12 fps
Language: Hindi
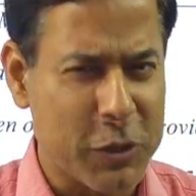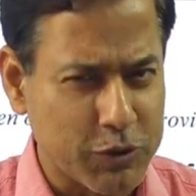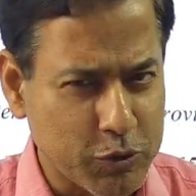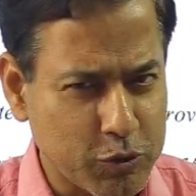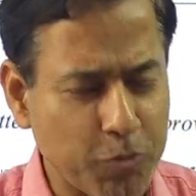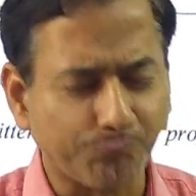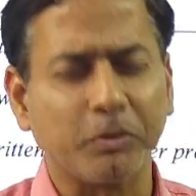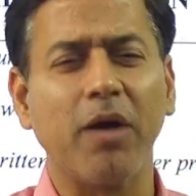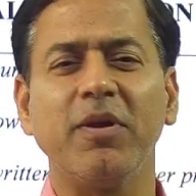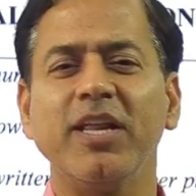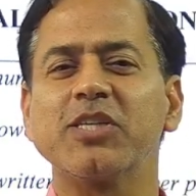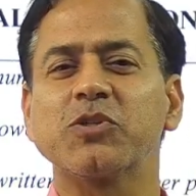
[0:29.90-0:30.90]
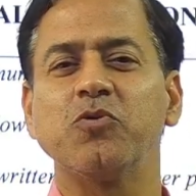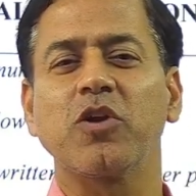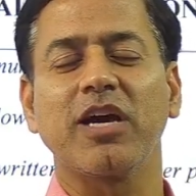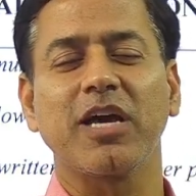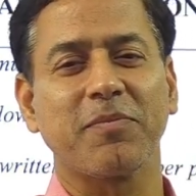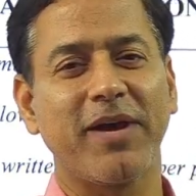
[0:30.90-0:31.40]
सुपरबली
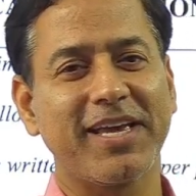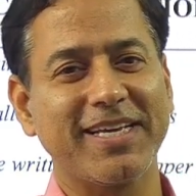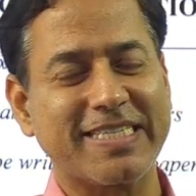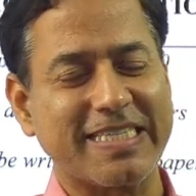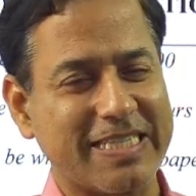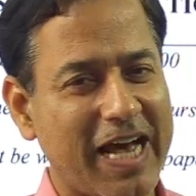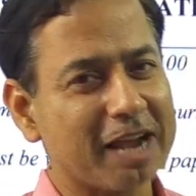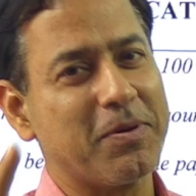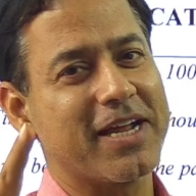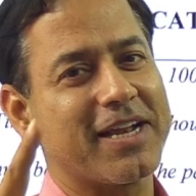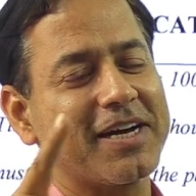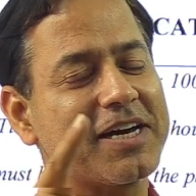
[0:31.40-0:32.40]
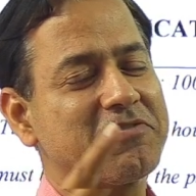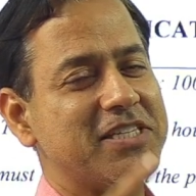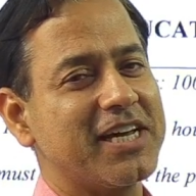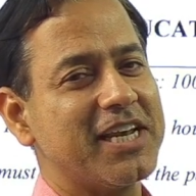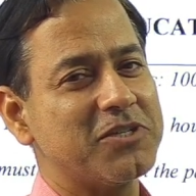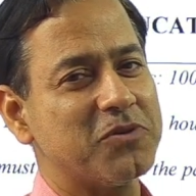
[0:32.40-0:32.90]
स्कोर कर पाएंगे साल भर अगर
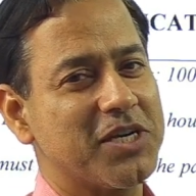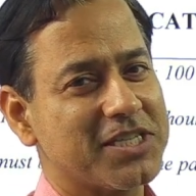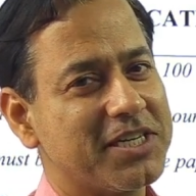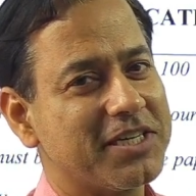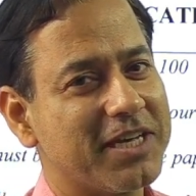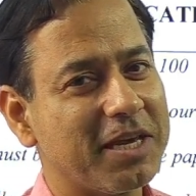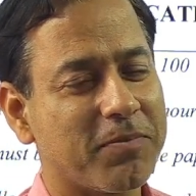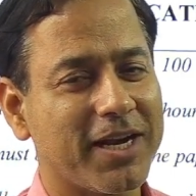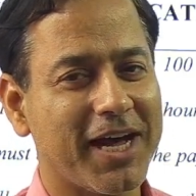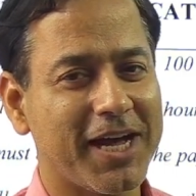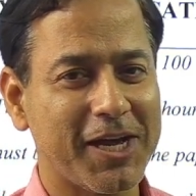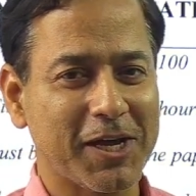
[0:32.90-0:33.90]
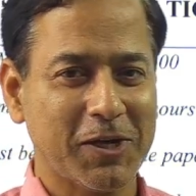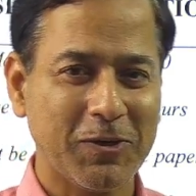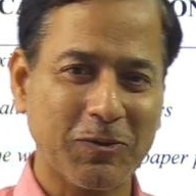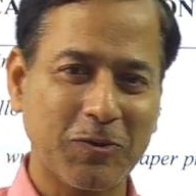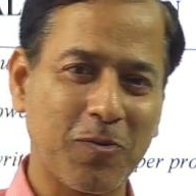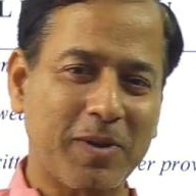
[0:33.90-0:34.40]
फिजिकल एजुकेशन नहीं पढ़ा है
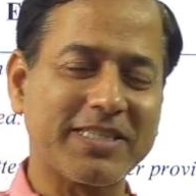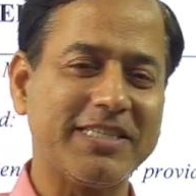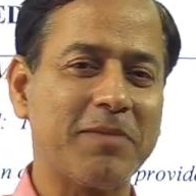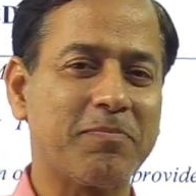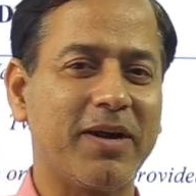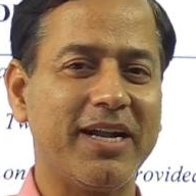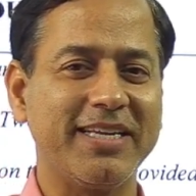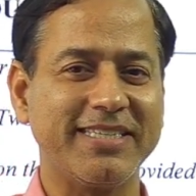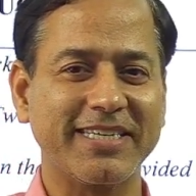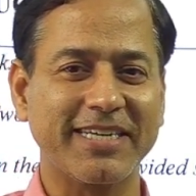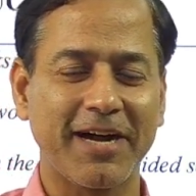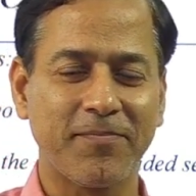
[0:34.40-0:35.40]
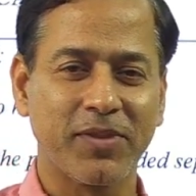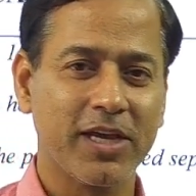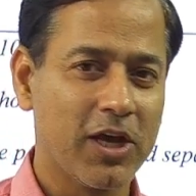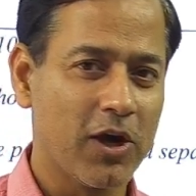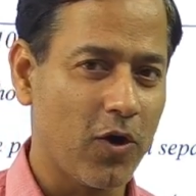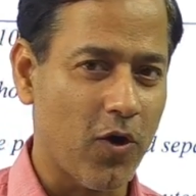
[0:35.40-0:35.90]
तो बस ये पढ़ लीजिएगा
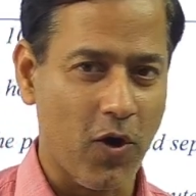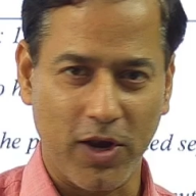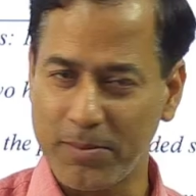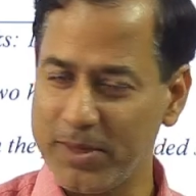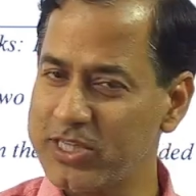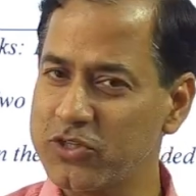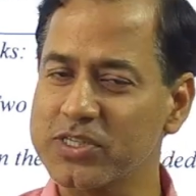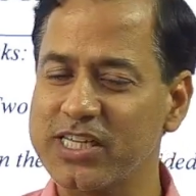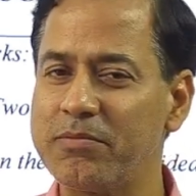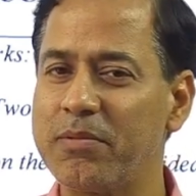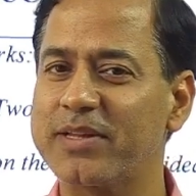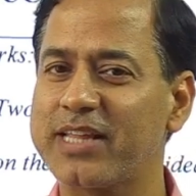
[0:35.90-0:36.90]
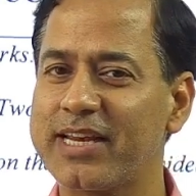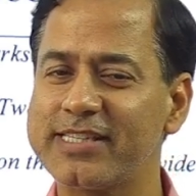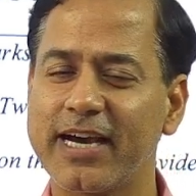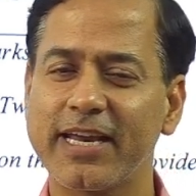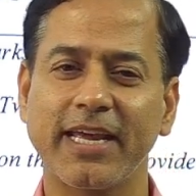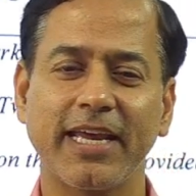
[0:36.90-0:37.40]
और अभी जो स्क्रीन में
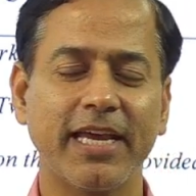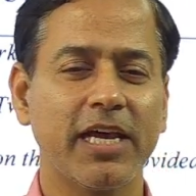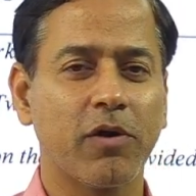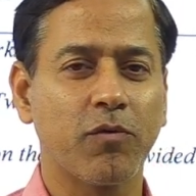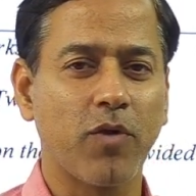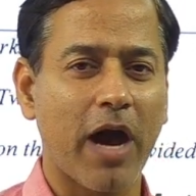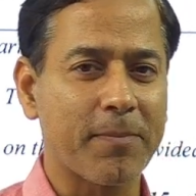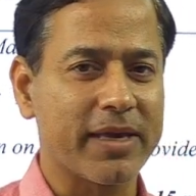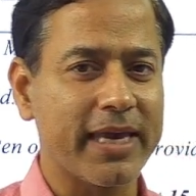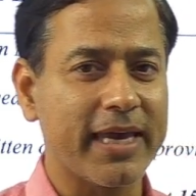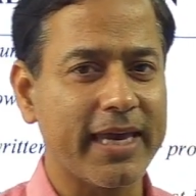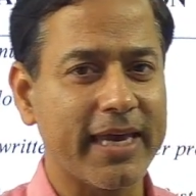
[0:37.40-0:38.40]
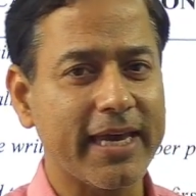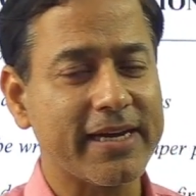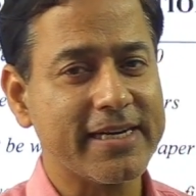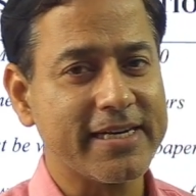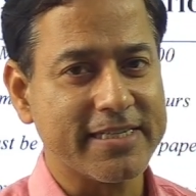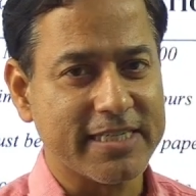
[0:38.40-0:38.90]
बताने जा रहे हैं वो आपके
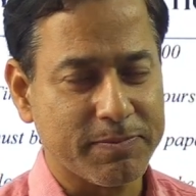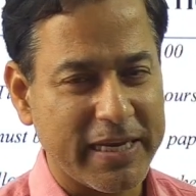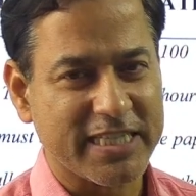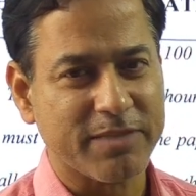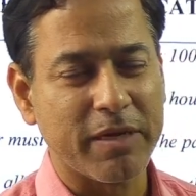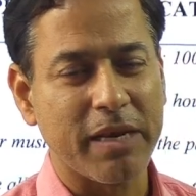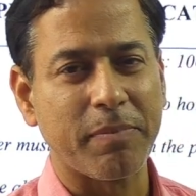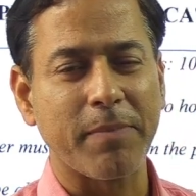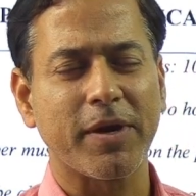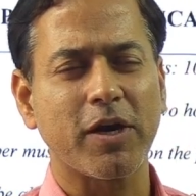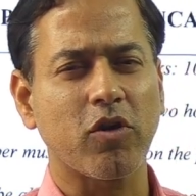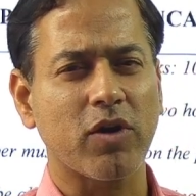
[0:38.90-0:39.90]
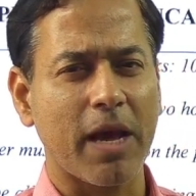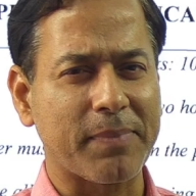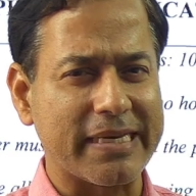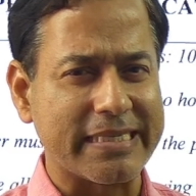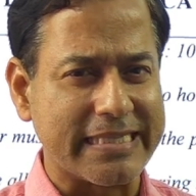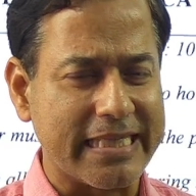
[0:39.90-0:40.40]
स्पेसिमेन पेपर और
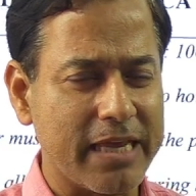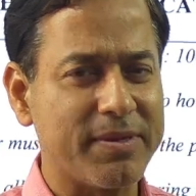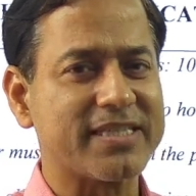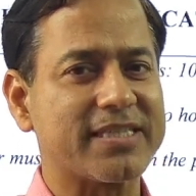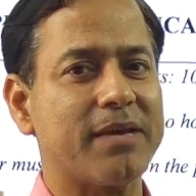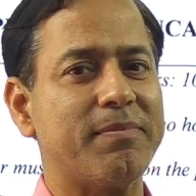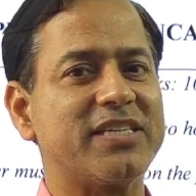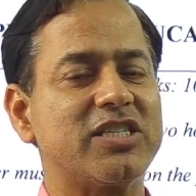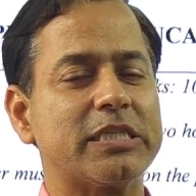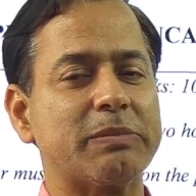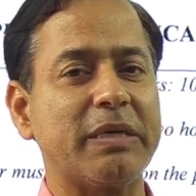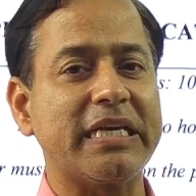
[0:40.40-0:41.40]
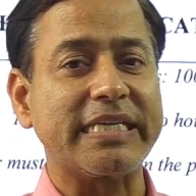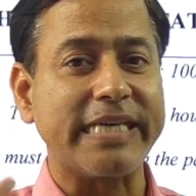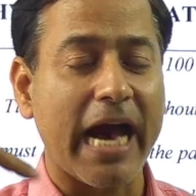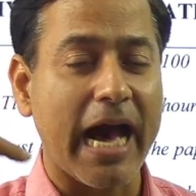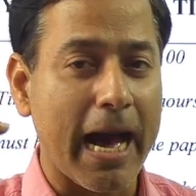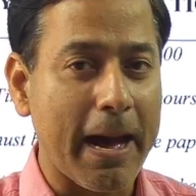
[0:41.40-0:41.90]
आपके सिलेबस के बेसिस पे
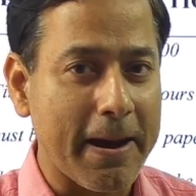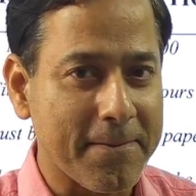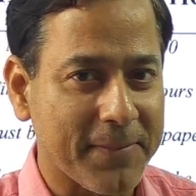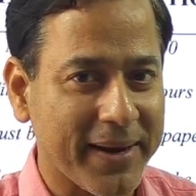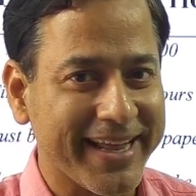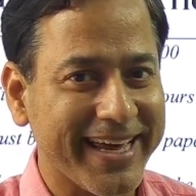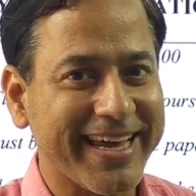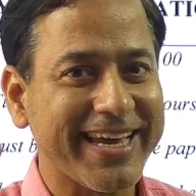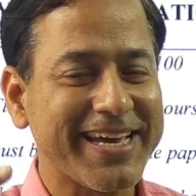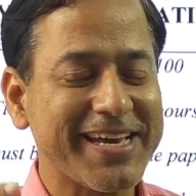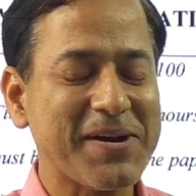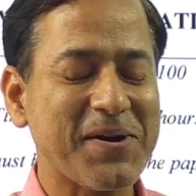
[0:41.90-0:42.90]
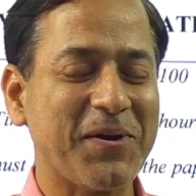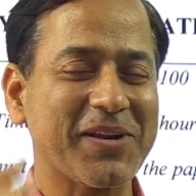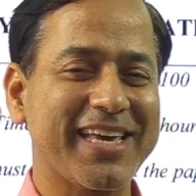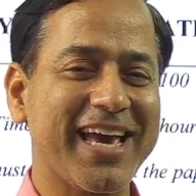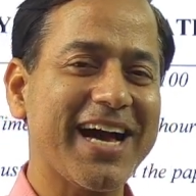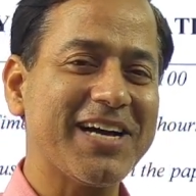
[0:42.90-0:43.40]
क्या पढ़ें
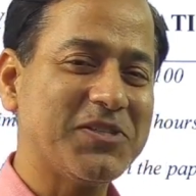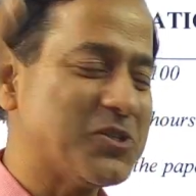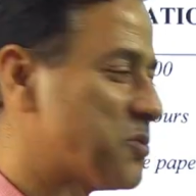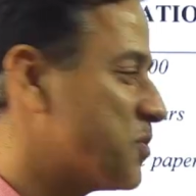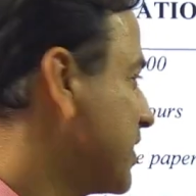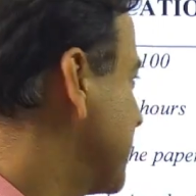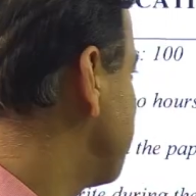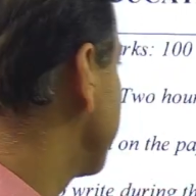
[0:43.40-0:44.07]
और क्या छोड़ दें